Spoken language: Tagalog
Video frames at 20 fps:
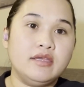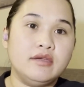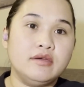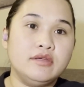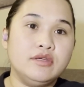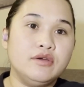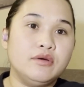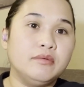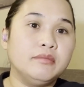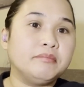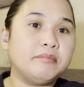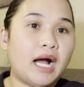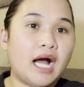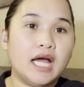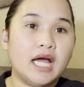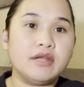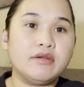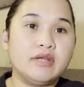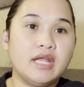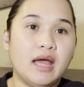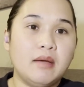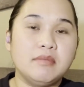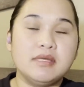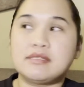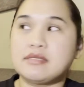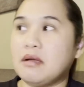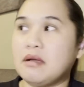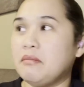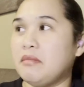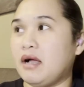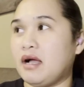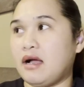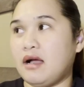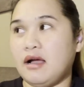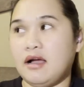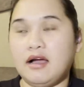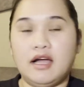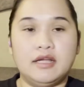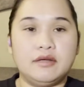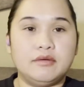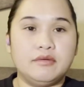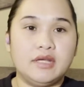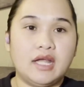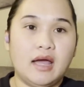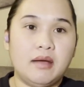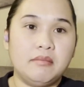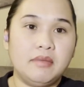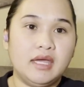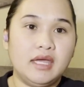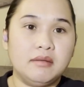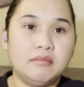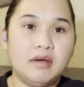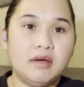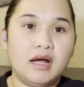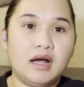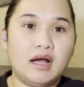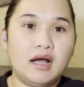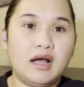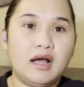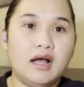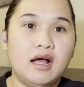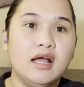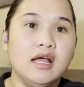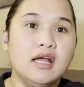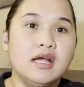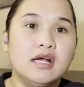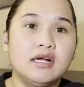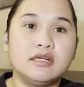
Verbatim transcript: yun yung pang ano namin sa mga ano namin, mga